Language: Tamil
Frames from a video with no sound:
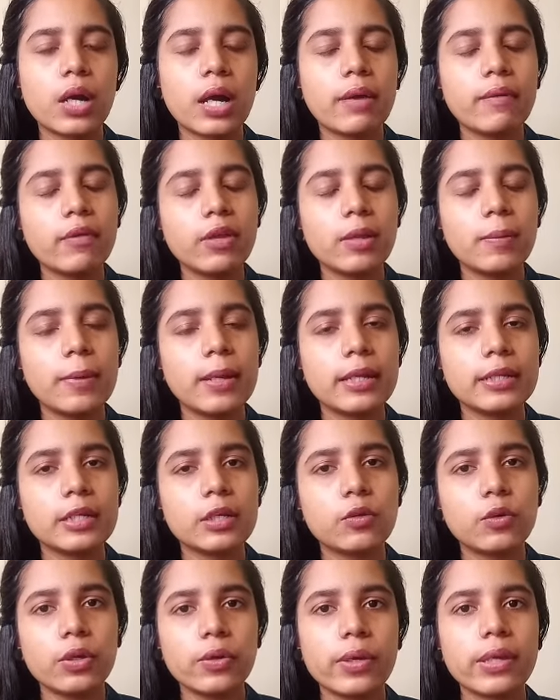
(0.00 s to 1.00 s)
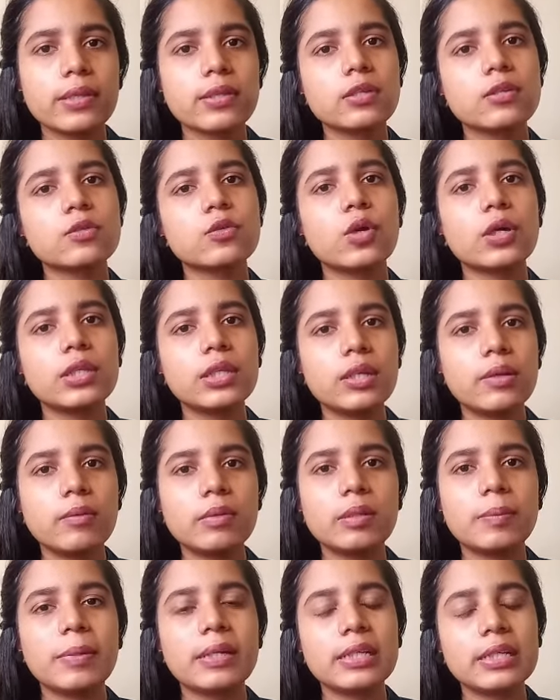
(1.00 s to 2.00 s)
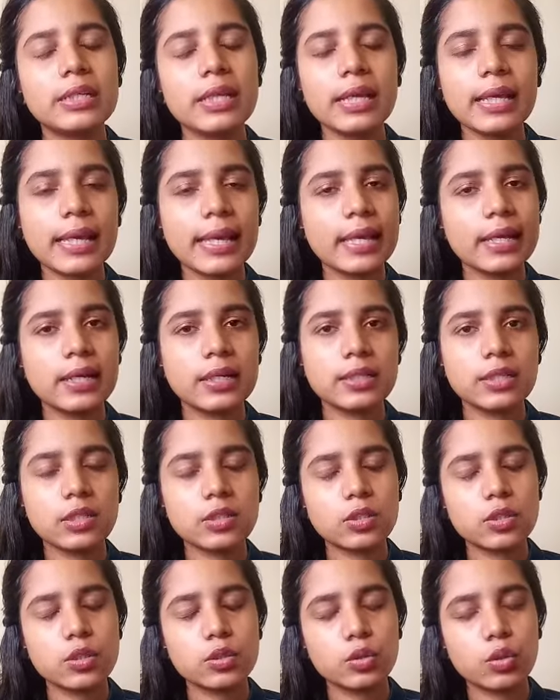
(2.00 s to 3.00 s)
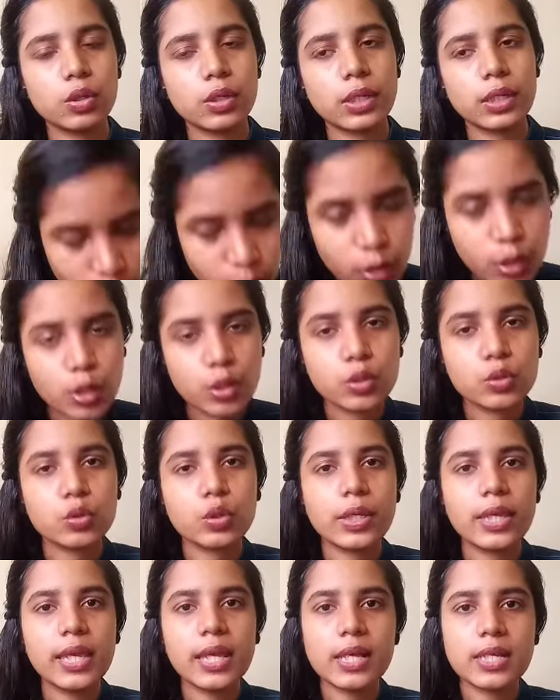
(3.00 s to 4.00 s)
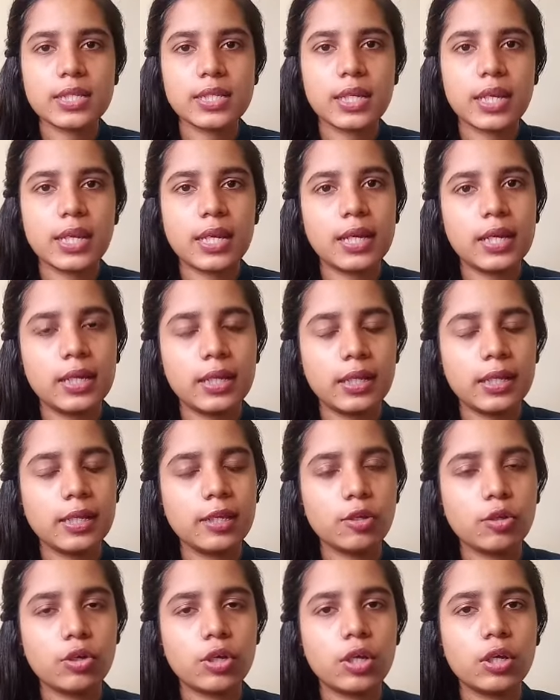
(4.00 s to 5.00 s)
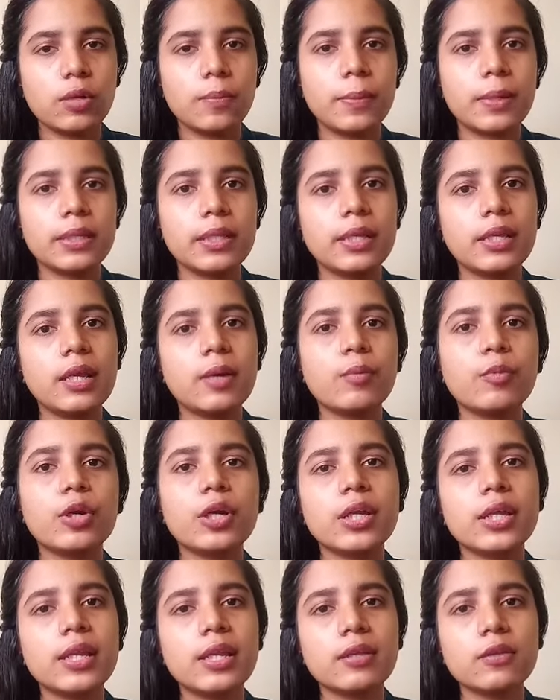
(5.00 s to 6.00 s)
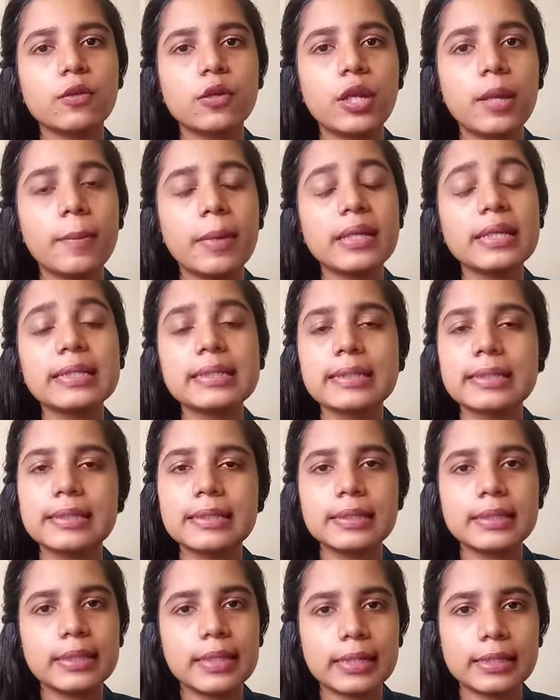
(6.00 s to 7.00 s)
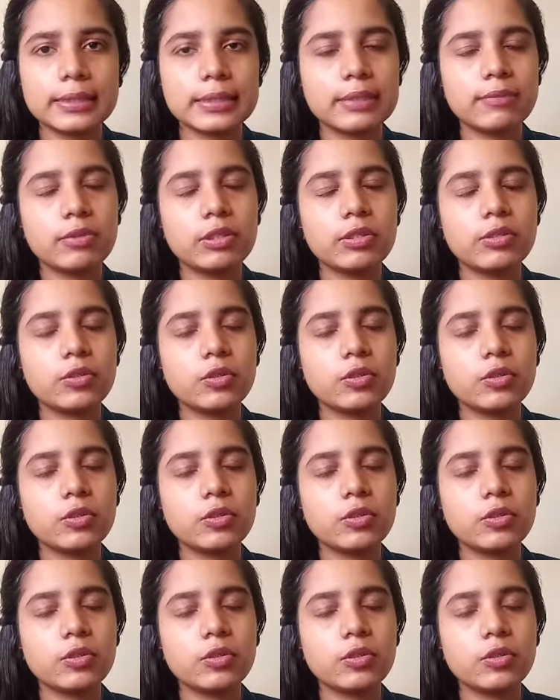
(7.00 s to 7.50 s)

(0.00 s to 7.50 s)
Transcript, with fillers: அவைலபிளாக இருக்கக்கூடிய ஆசிட் ஸோ அதுதான் வந்து பார்த்தீங்கன்னா ஏஹெச்சின்னு சொல்லி சொல்கிறாங்க ஸோ ஏஹெச்சில் என்னென்ன இன்க்ளூட் ஆகும் பார்த்தீங்கன்னா முன்னாடி நான் சொன்ன மாதிரி சிட்ரிக் ஆசிட் வந்து